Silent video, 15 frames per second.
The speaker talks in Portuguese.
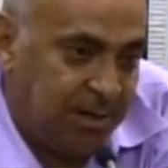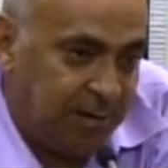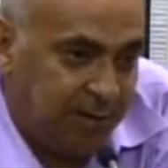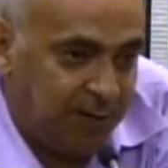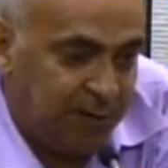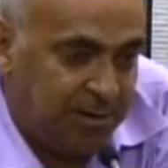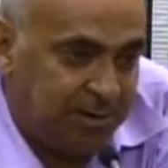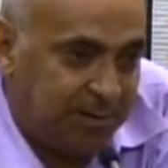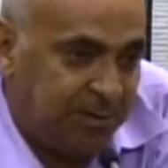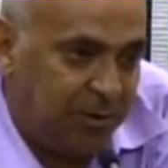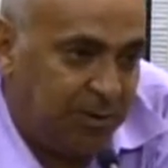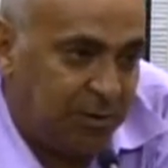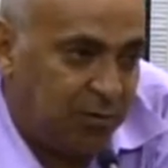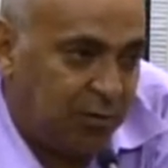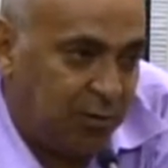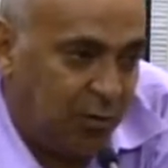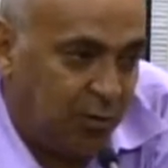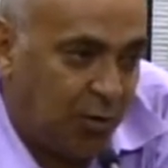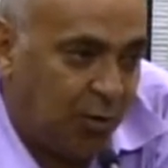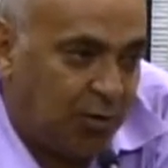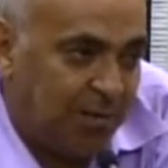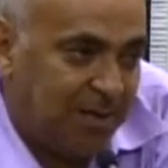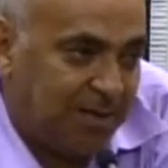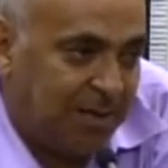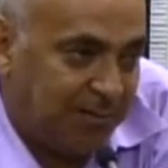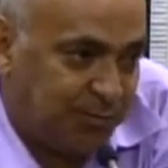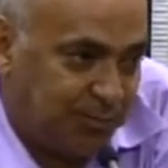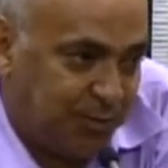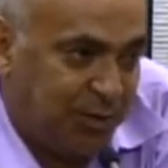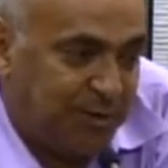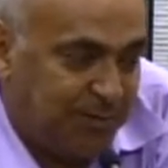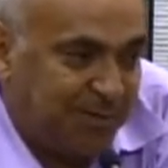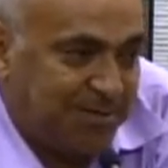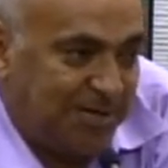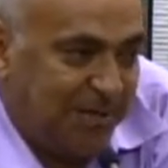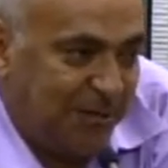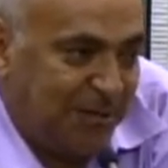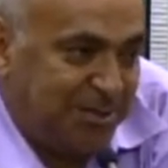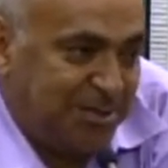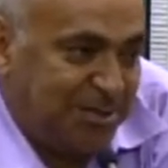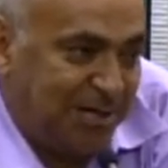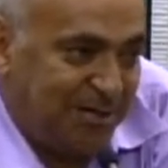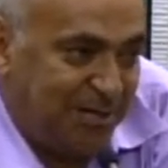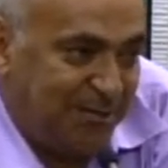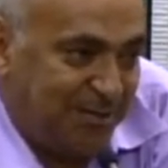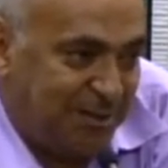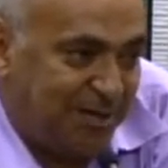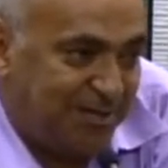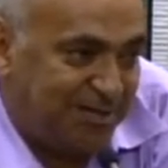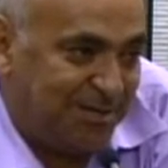Infelizmente eu não dei o coro, mas na próxima semana estaremos aí.